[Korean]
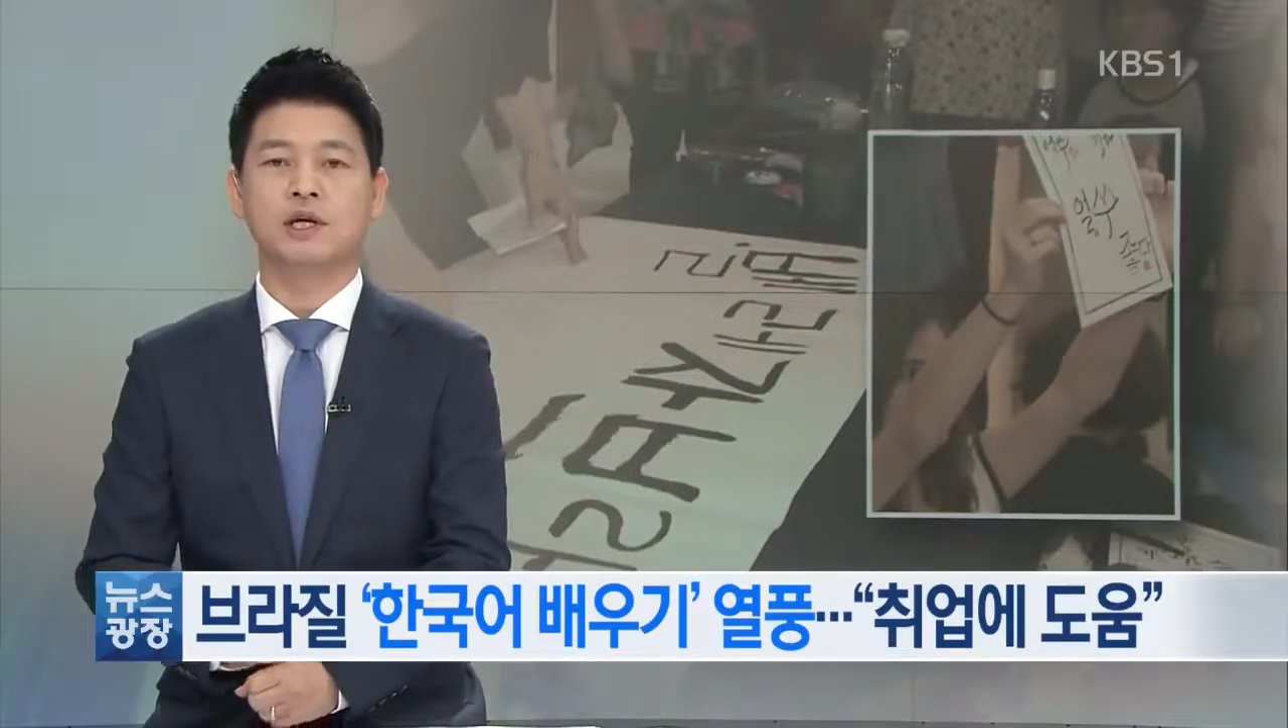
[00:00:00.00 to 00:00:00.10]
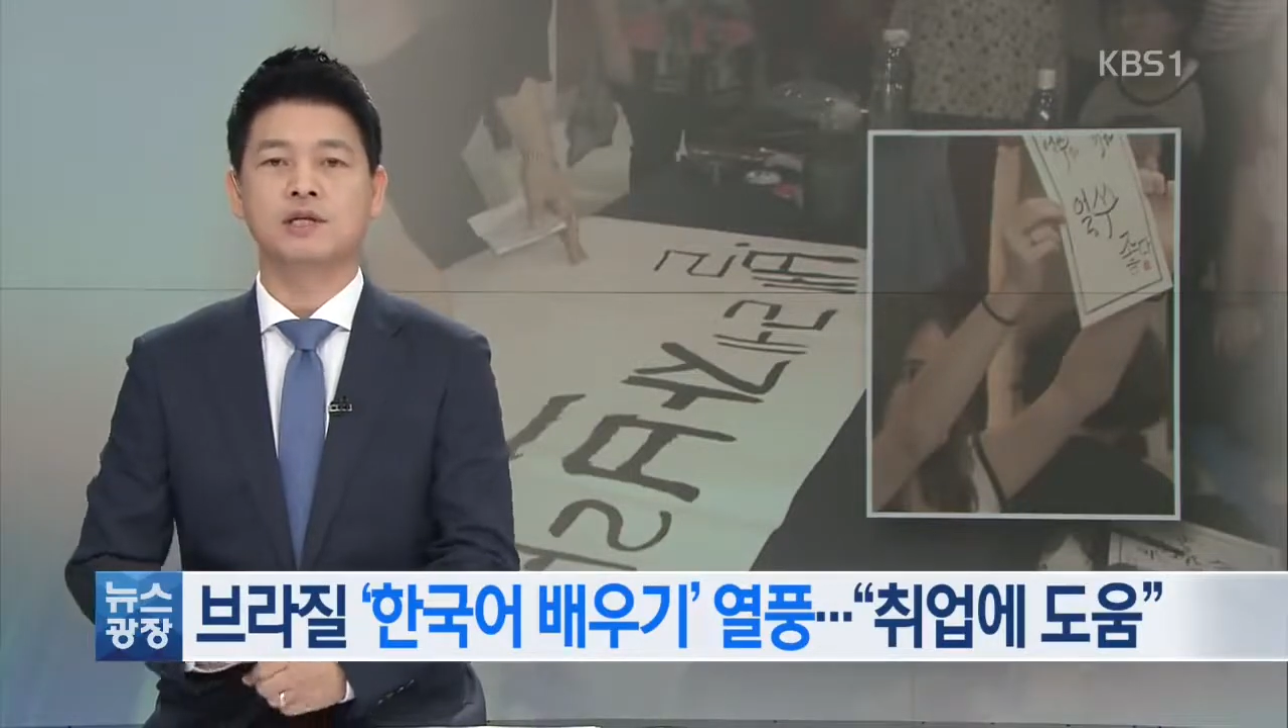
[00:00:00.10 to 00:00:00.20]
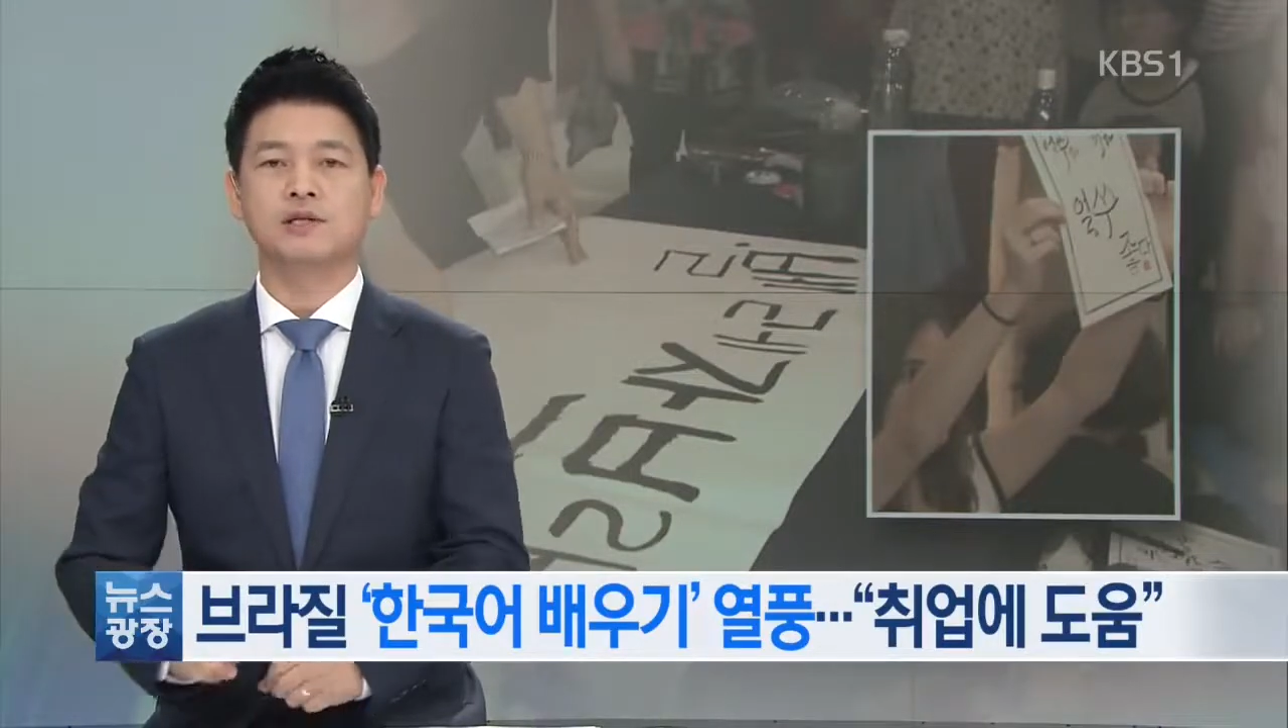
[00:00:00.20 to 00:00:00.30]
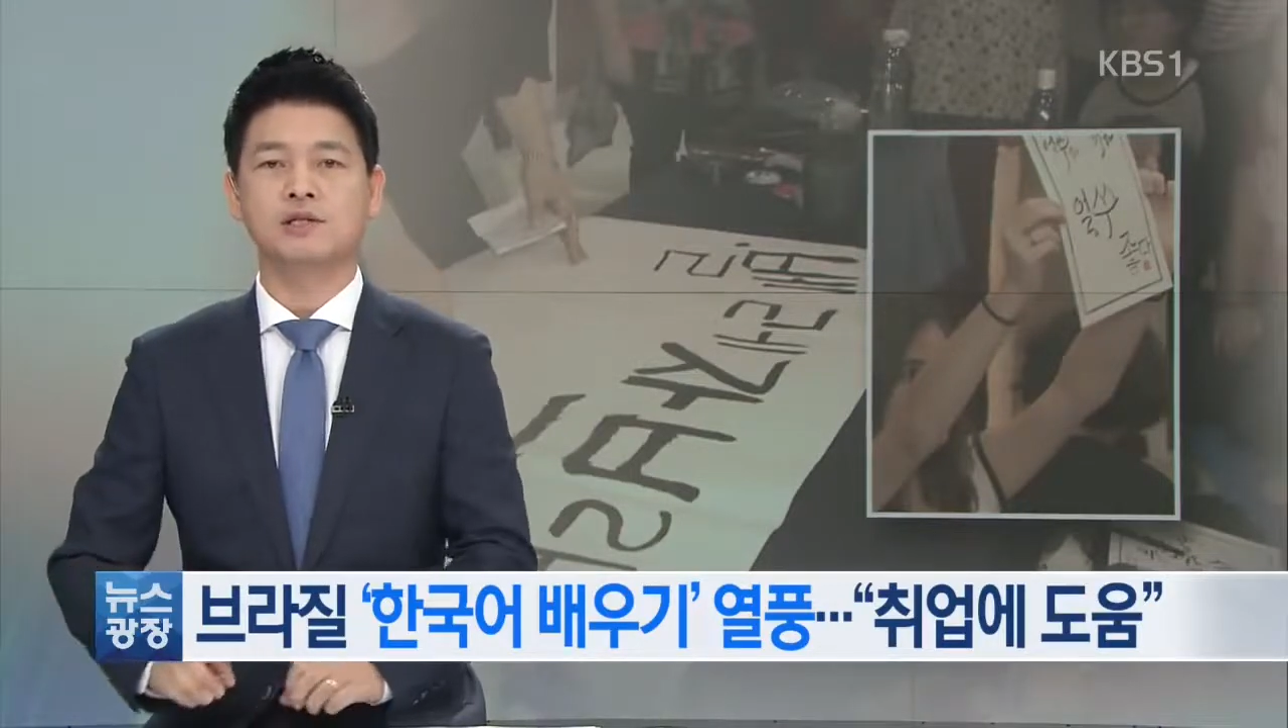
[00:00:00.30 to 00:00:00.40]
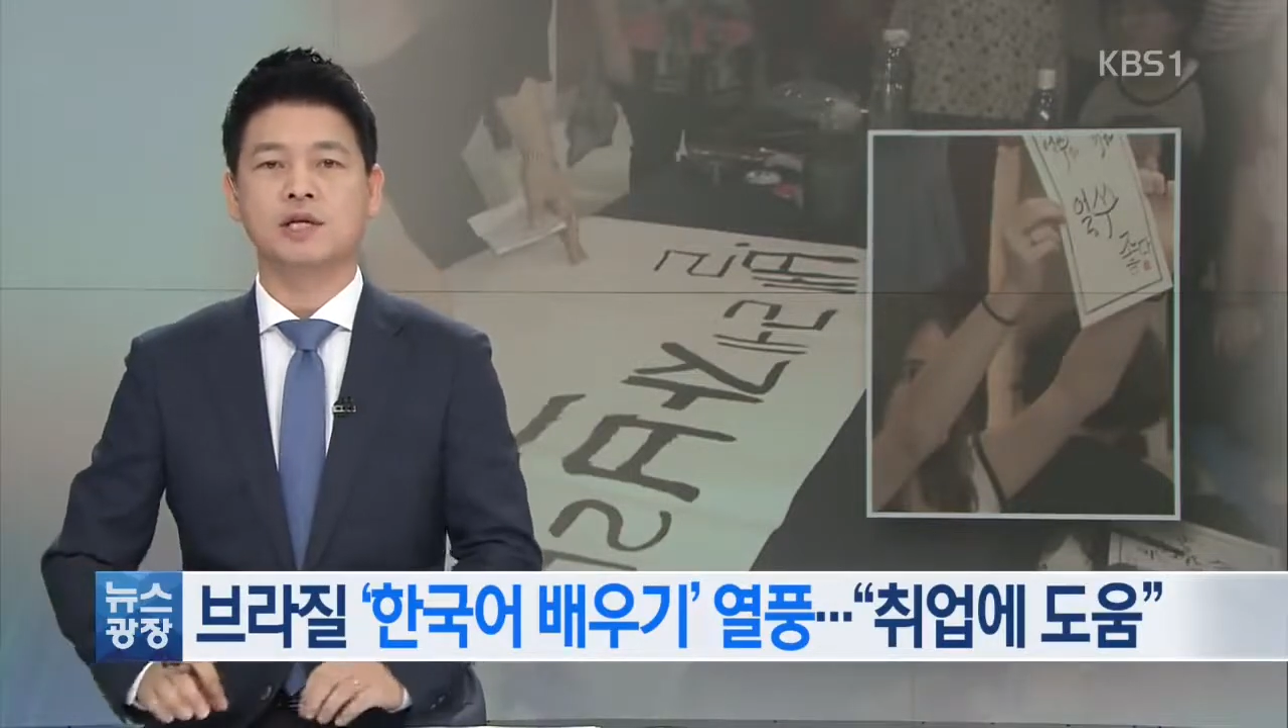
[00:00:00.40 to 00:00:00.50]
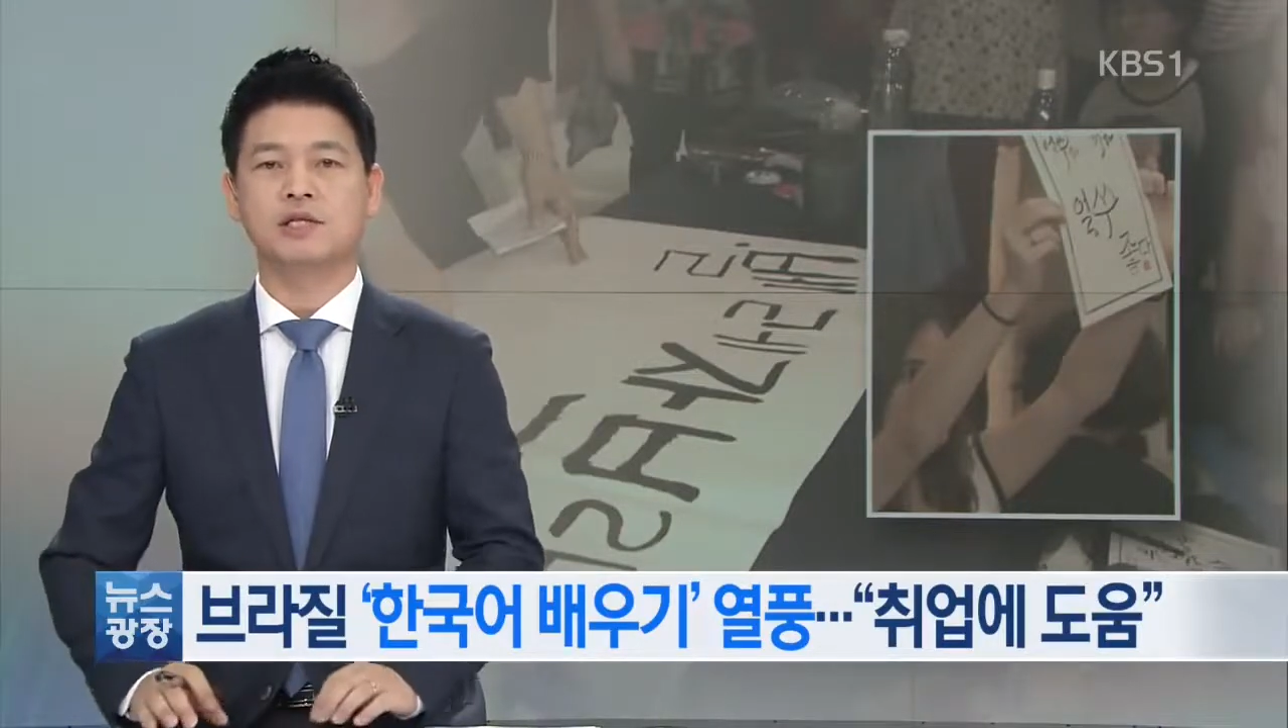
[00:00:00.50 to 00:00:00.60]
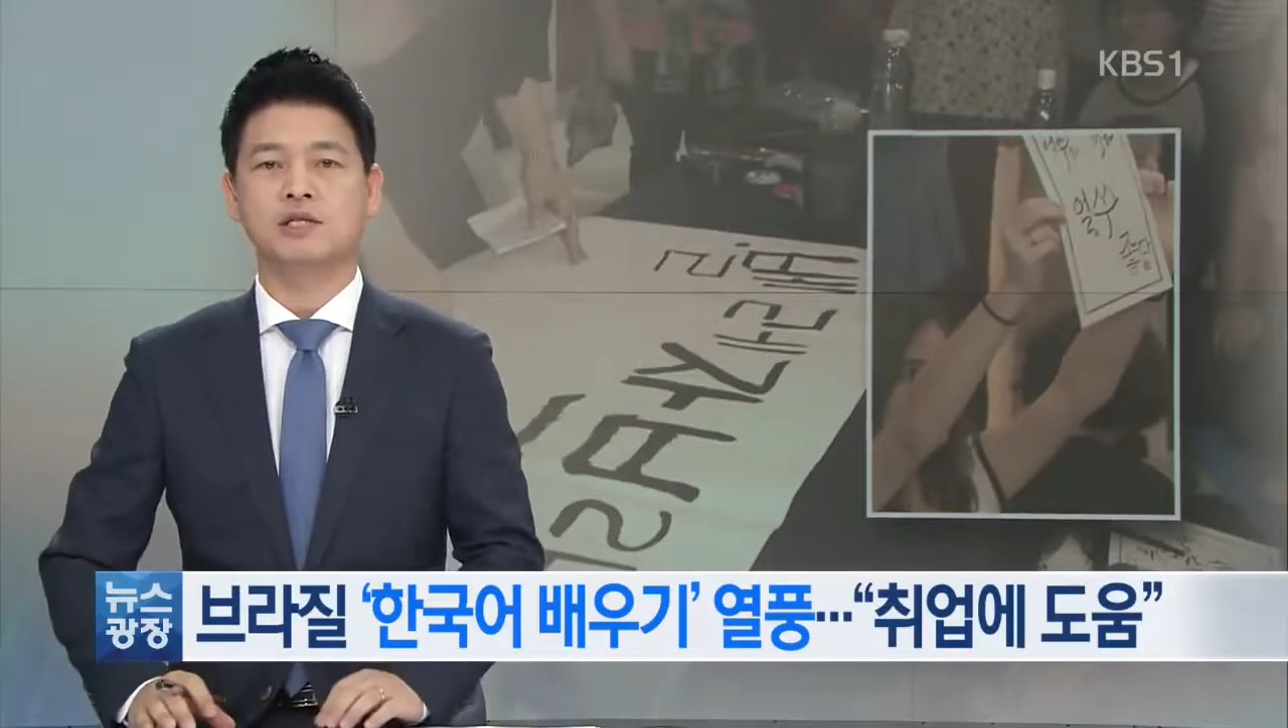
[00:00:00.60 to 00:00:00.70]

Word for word: 현지에